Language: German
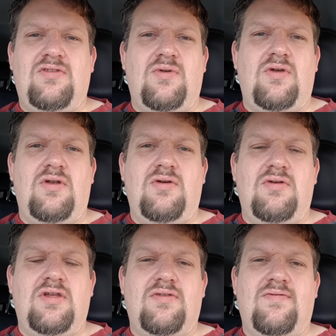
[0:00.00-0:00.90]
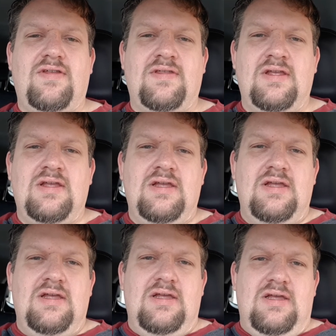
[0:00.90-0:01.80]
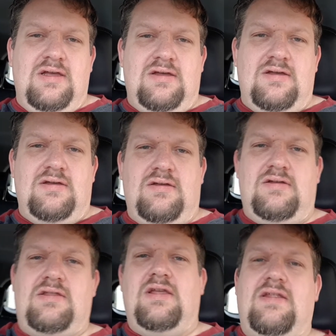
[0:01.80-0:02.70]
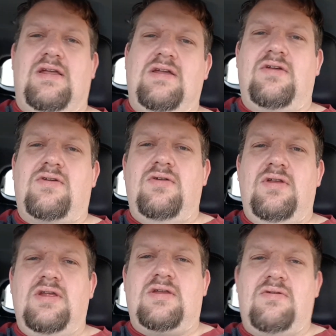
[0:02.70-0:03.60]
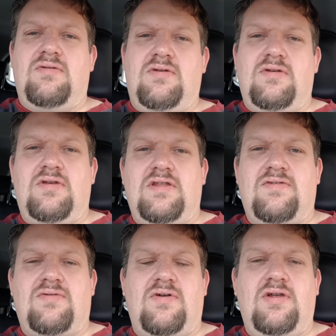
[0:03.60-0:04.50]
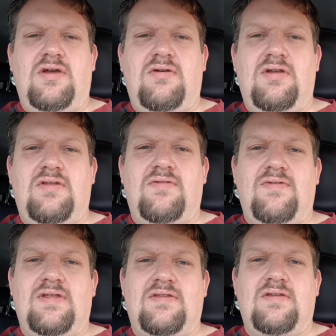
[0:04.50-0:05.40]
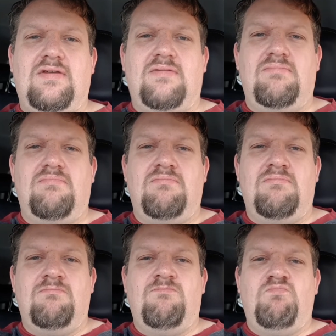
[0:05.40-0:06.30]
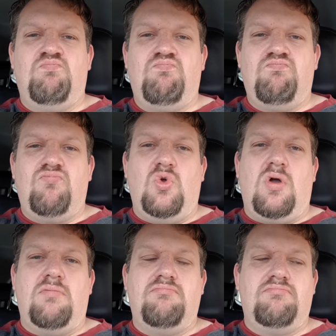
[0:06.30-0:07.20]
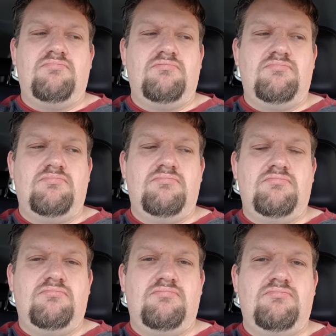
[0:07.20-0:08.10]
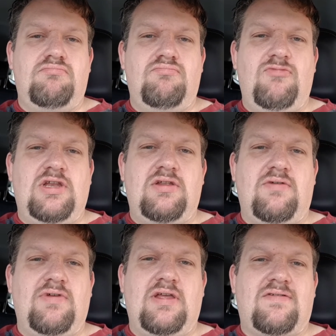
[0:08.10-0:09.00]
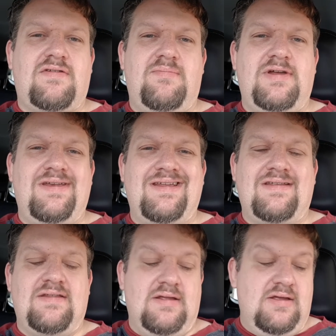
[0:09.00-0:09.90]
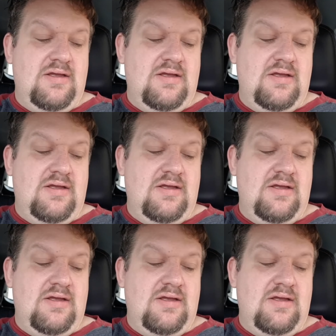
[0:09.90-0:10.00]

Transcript: zur Hölle oder sowas. Äh, ist ja jetzt angekündigt, um Destroyer oder sowas. Ähm, ja. Werde ich aber erst einmal nichts